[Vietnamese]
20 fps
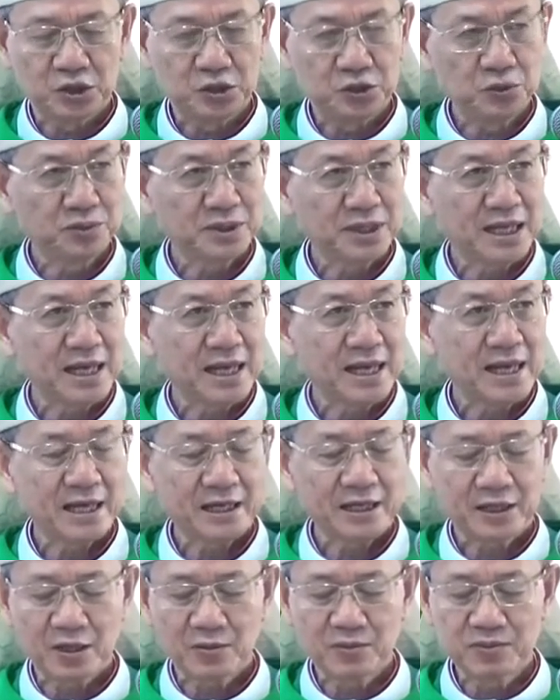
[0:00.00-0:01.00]
chúng ta
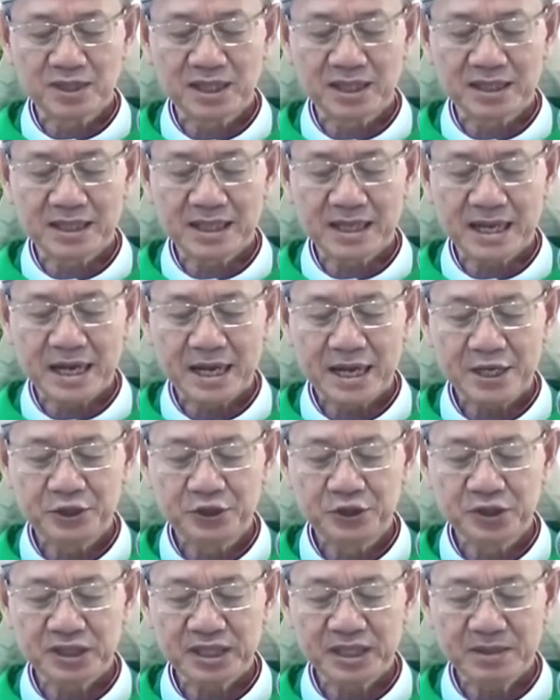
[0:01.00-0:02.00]
không ngần ngại
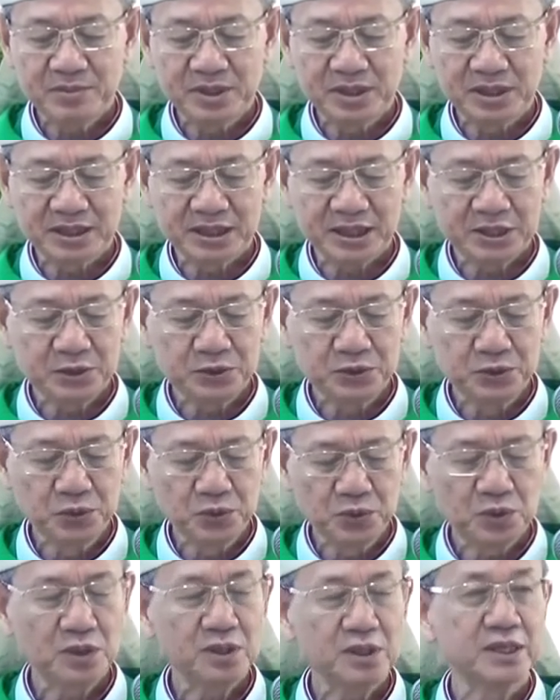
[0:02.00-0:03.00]
rước lấy mình thánh
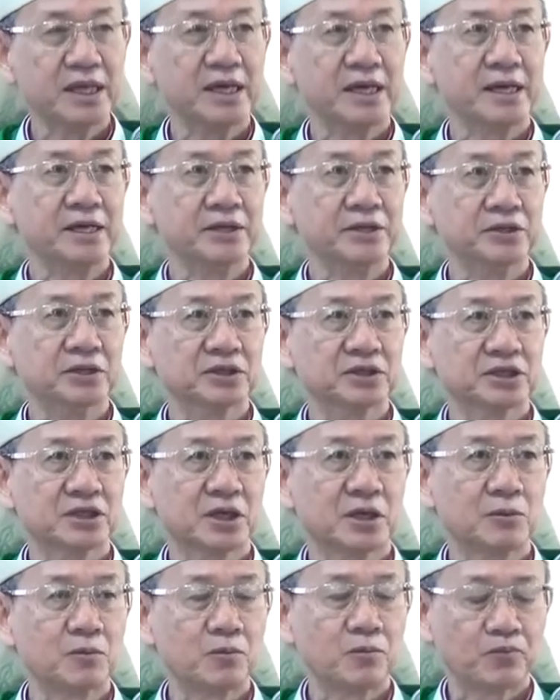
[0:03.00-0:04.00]
chúa để được
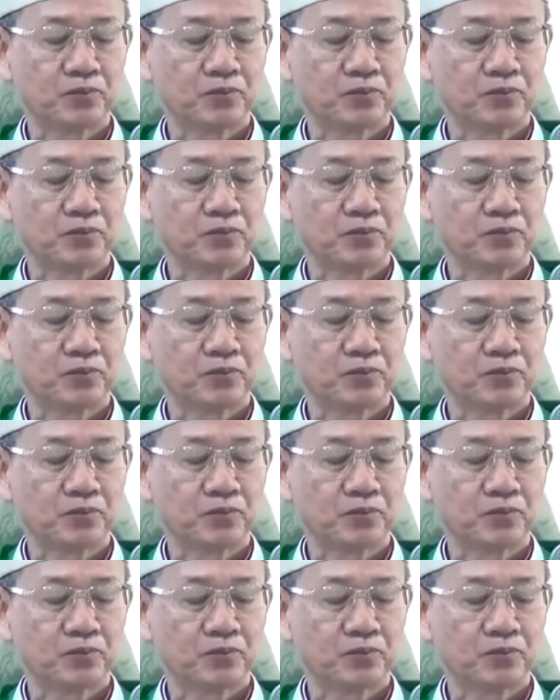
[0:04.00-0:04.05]
sống